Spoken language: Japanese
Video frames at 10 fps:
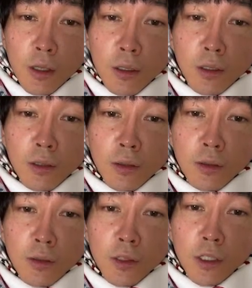うん、そ
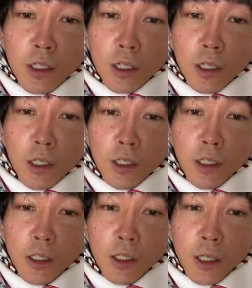の普通はなかなか
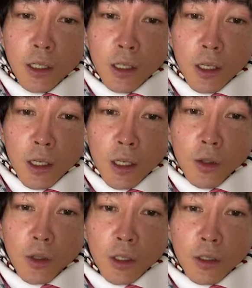できない。え
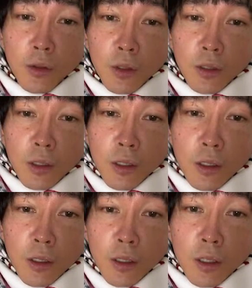よかったよかった。
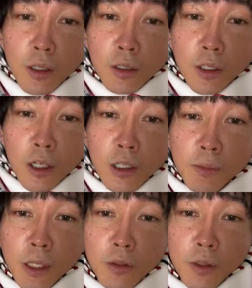えー、ひゃく
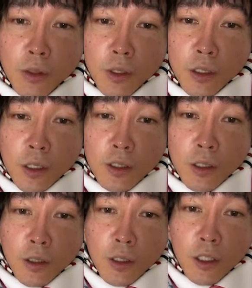まんの上に俺は立って
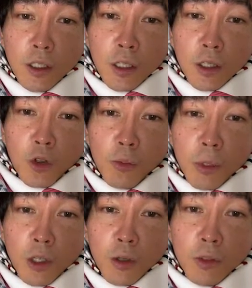いる。生きてて、こん
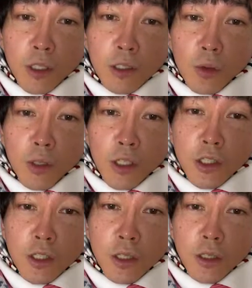ばんは。今日も疲れてた。親
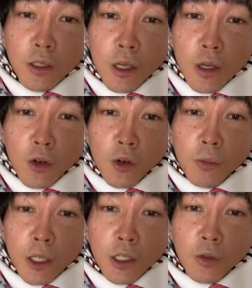死んでいる。こん
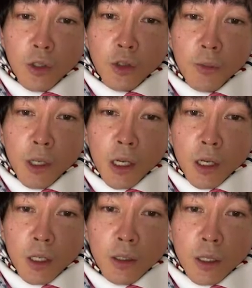ばんは。ニコニコ見れな
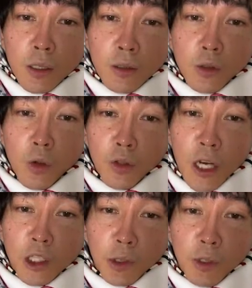かった。こ
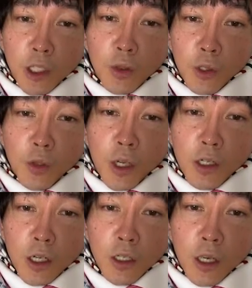の後もニコニコやる
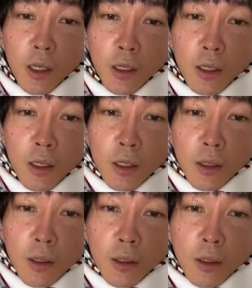からね。
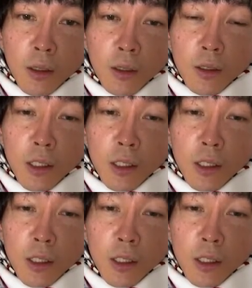うん、